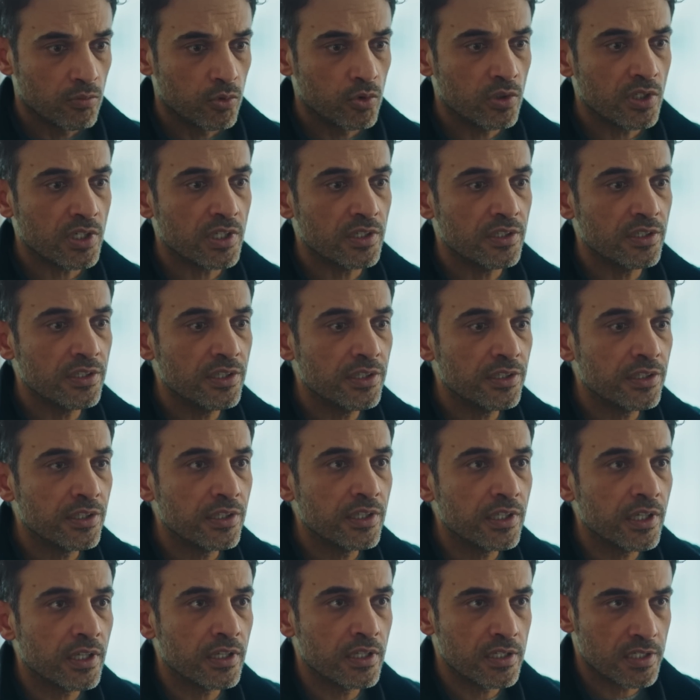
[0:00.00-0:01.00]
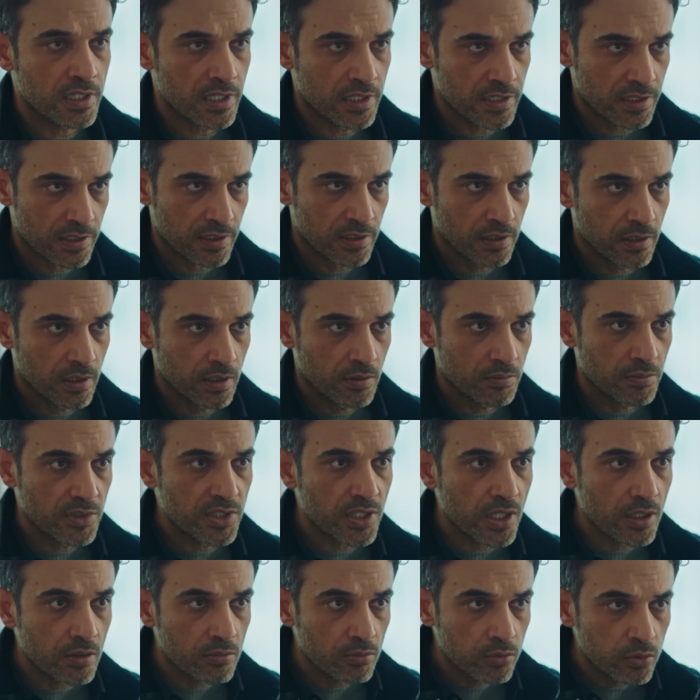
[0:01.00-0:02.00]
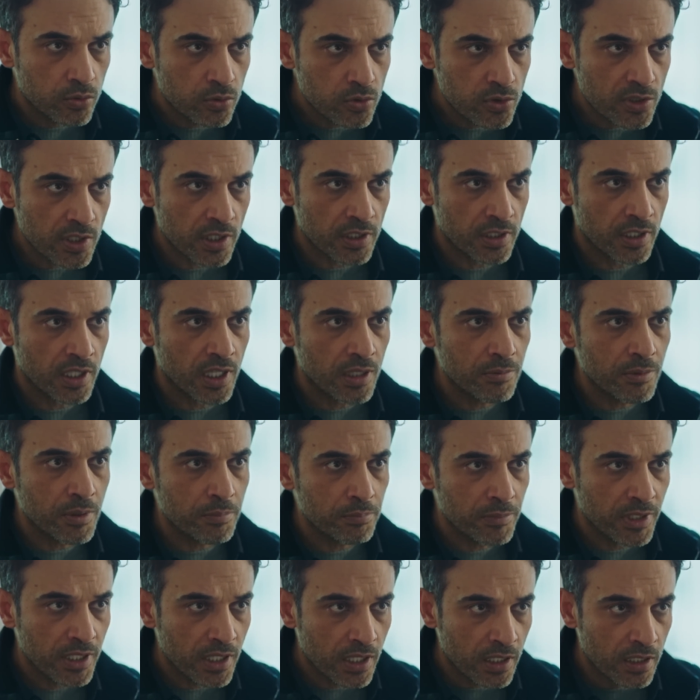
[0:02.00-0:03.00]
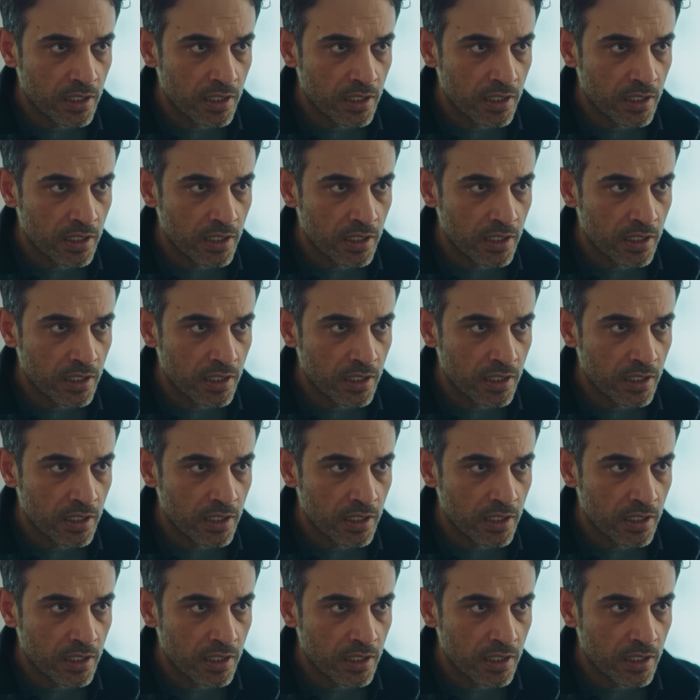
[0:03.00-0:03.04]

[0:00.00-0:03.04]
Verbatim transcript: Bunları didik didik edeceksin. Bir şey bulursan da hemen beni